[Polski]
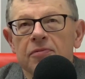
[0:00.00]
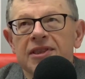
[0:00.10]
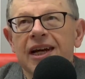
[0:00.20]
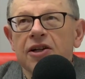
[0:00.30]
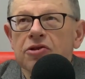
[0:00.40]

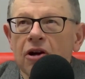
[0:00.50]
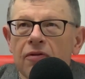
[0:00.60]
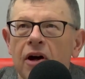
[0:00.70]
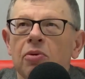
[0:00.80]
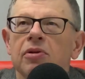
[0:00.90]

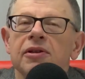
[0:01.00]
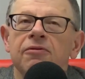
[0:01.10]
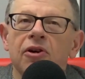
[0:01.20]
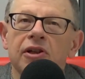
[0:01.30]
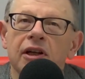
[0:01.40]
zarysował
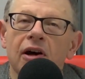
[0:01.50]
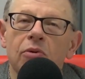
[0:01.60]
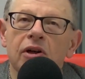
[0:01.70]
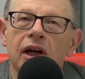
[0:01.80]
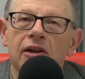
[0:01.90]
wojnę na
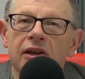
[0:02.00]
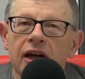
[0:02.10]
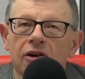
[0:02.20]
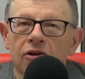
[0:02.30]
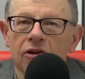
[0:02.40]
Ukrainie
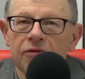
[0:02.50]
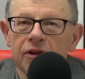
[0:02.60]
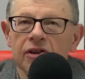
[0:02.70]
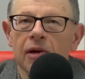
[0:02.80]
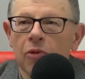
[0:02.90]
jako
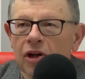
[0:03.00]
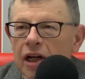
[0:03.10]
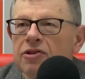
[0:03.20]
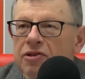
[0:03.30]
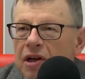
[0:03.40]
konflikt
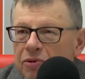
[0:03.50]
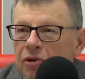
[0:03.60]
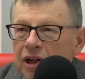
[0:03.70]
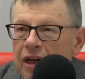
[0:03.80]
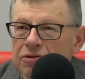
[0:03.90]
demokracji z
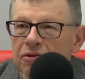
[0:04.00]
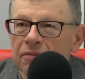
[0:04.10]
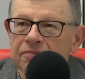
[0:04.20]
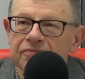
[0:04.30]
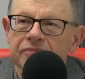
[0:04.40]
autokracją.
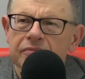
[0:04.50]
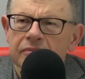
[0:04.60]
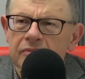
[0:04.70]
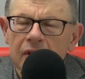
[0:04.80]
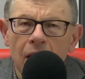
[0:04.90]

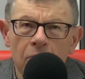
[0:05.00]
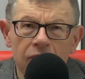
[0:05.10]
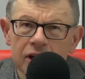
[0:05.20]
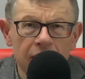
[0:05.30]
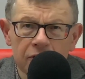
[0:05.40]
Mhm. Bo
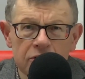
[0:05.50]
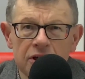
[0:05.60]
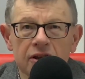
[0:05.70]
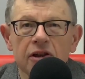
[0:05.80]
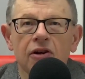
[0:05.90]
w grę wchodzi
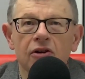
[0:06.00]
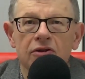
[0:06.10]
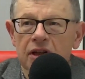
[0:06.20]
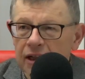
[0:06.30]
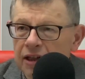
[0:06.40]
nie tylko
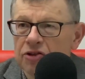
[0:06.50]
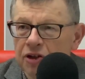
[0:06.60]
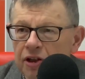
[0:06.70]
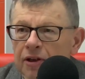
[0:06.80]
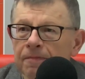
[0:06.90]
Rosja, ale także
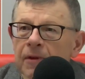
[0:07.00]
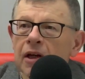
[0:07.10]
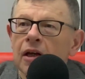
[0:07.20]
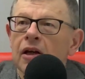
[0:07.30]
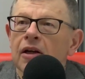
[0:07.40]
Chiny.
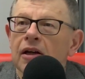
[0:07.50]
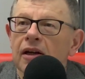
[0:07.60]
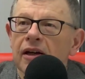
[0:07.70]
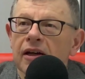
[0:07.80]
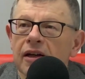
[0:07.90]

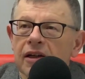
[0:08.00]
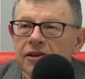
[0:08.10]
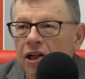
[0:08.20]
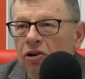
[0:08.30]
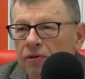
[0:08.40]
E,
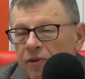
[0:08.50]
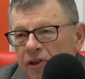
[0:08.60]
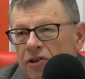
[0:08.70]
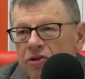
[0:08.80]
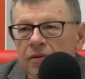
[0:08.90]
ten
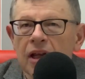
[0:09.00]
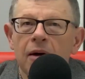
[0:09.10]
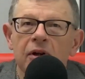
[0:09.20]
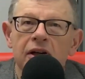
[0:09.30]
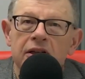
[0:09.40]
konflikt zresztą dla
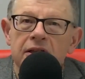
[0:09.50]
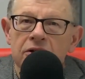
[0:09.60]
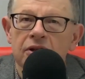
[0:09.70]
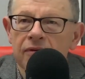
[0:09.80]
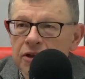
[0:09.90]
Ameryki
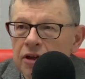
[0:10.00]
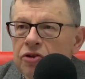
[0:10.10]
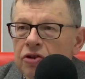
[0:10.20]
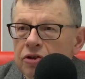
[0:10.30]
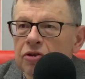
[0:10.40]
znacznie
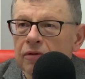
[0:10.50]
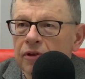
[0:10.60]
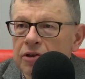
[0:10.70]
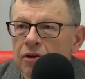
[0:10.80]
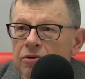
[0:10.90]
ważniejszy niż
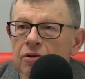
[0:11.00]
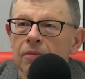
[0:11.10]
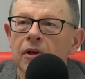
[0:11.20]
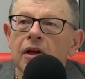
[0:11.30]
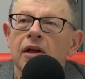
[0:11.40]
konflikt z Rosją.
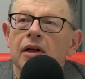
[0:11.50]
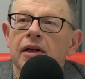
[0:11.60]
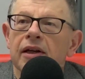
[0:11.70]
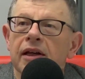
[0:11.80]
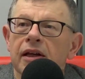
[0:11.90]

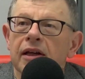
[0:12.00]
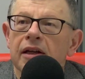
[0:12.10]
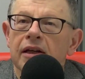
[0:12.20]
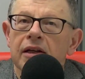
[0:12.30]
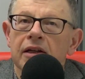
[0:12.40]

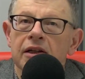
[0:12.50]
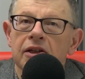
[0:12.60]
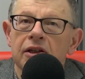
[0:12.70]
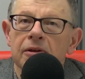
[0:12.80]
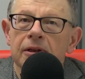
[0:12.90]
E,
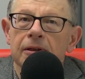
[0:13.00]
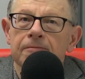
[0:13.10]
I e,